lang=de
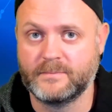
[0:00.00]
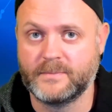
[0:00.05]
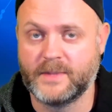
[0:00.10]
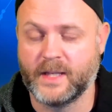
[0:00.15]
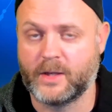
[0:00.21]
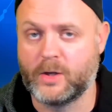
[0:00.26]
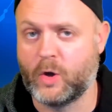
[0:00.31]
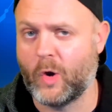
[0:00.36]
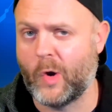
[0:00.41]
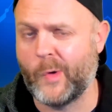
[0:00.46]
Der
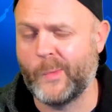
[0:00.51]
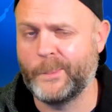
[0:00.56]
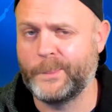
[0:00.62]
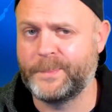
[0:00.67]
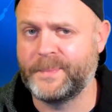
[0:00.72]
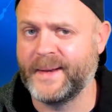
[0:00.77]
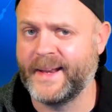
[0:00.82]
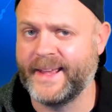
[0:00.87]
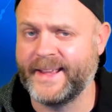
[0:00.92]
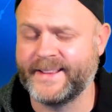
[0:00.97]

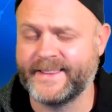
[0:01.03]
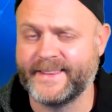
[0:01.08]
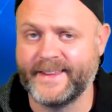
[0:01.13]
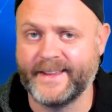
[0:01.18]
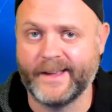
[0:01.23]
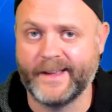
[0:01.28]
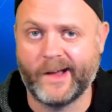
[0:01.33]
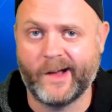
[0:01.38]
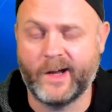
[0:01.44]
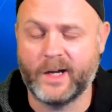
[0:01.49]
komplette
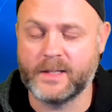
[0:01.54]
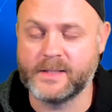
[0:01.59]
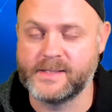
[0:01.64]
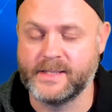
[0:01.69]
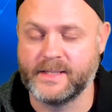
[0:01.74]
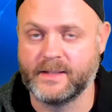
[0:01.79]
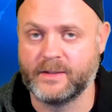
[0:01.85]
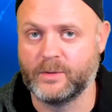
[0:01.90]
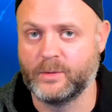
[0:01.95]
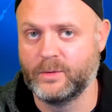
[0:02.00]
Aktien-